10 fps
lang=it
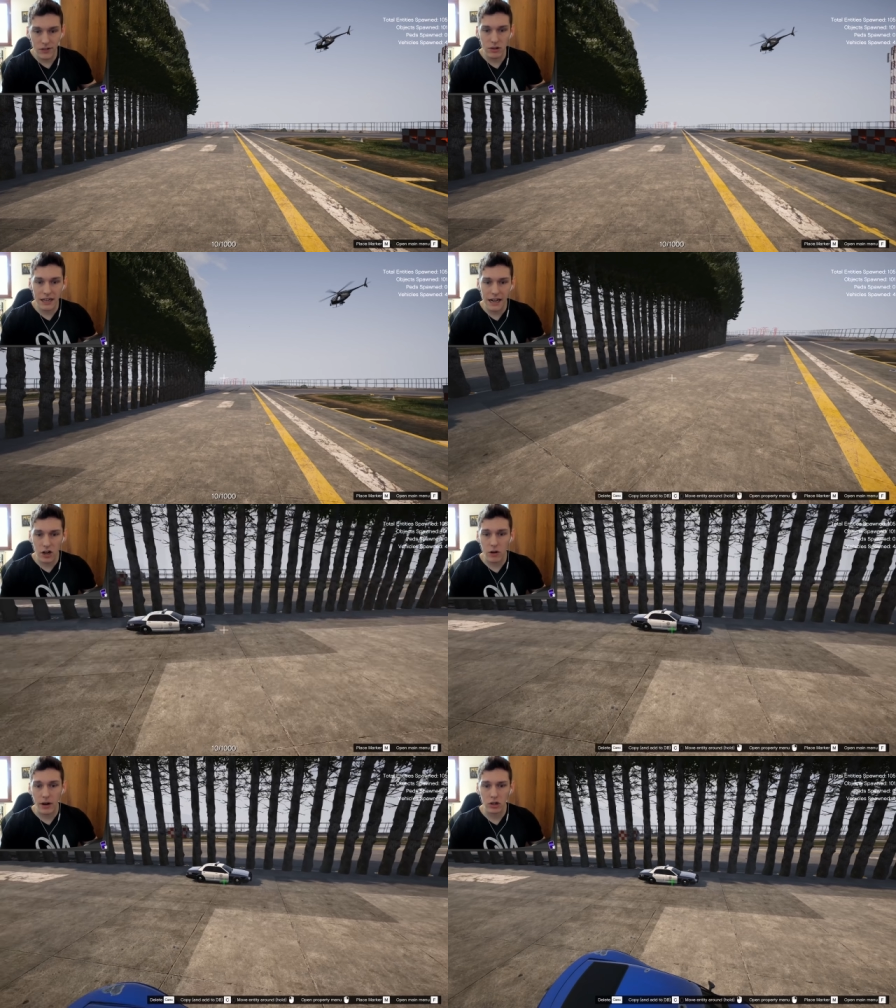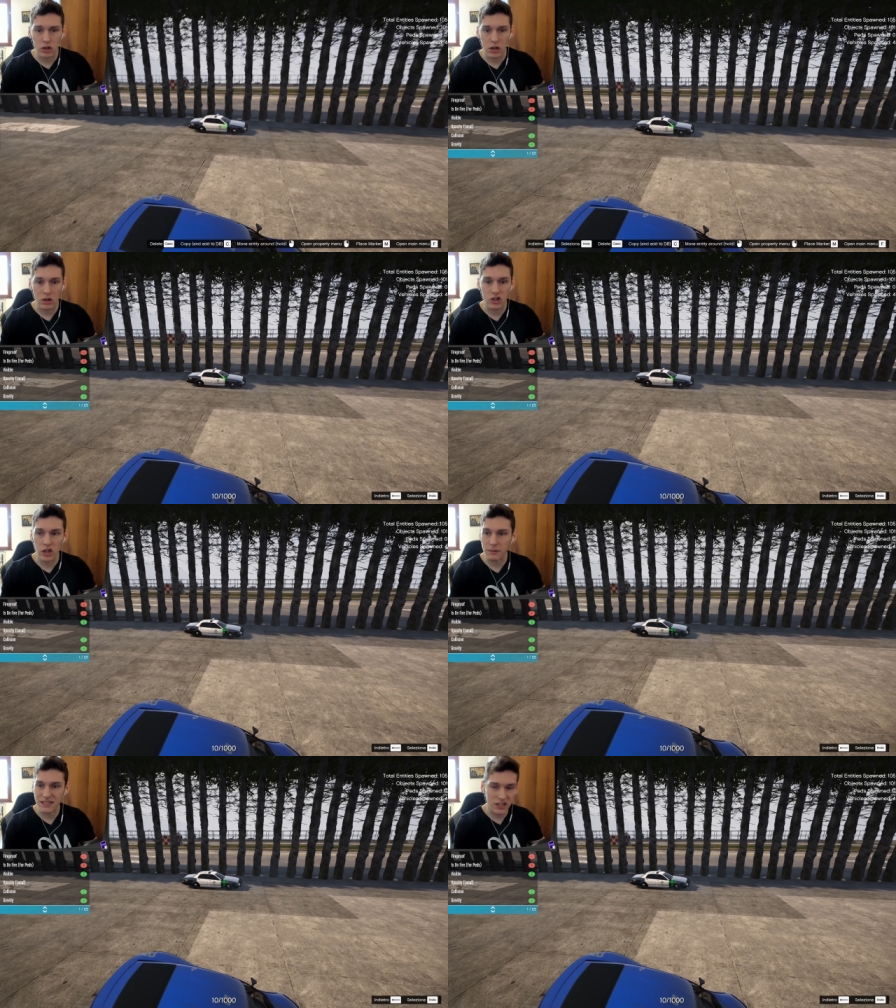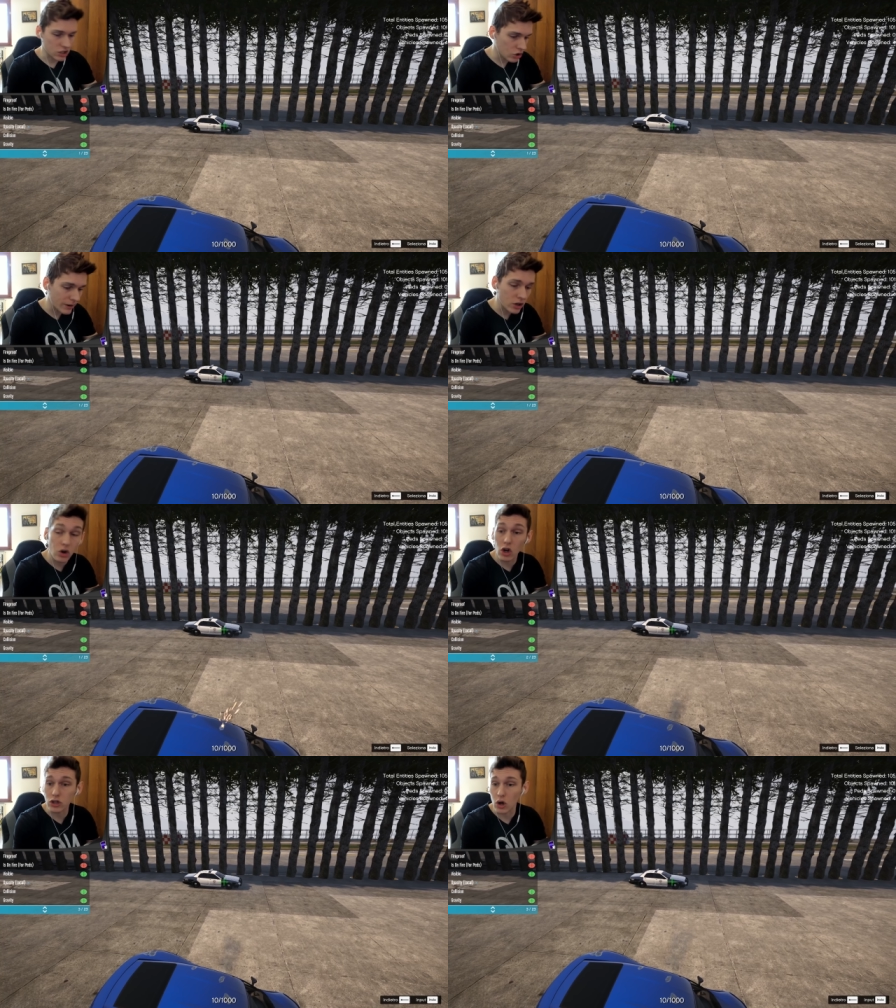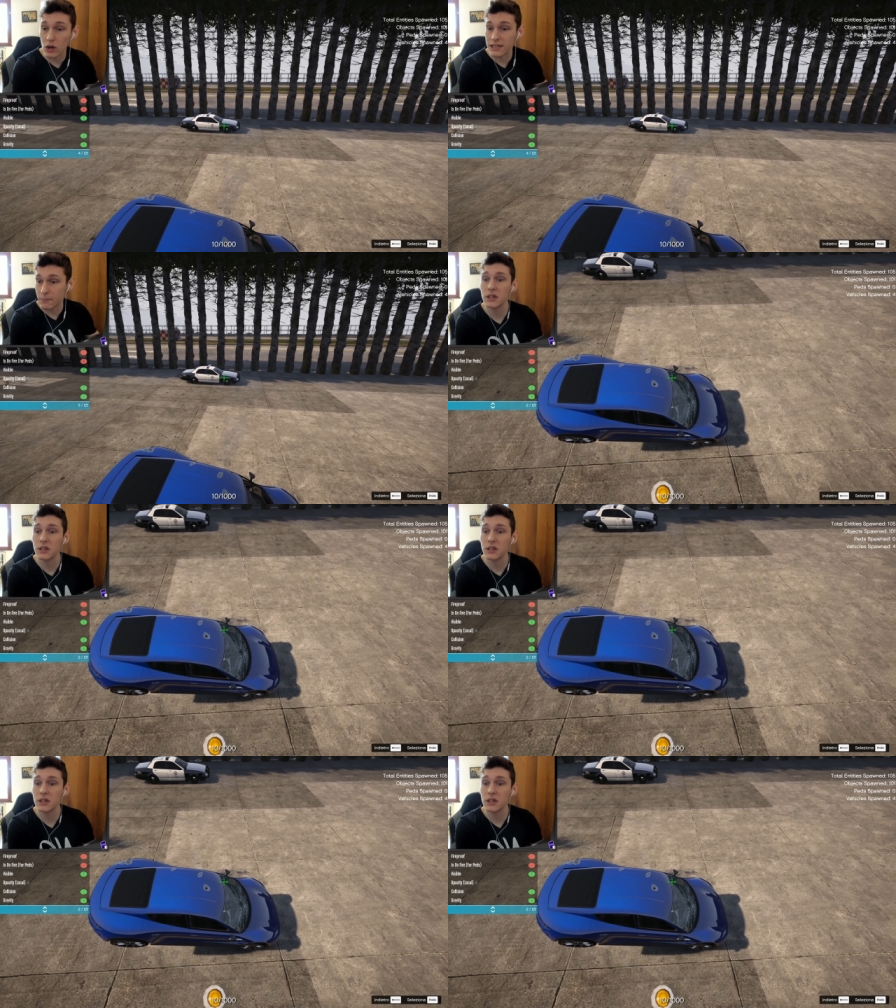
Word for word: perché ho fatto una gran roba Ho tolto la collisione questa Secondo me non l'ho tolta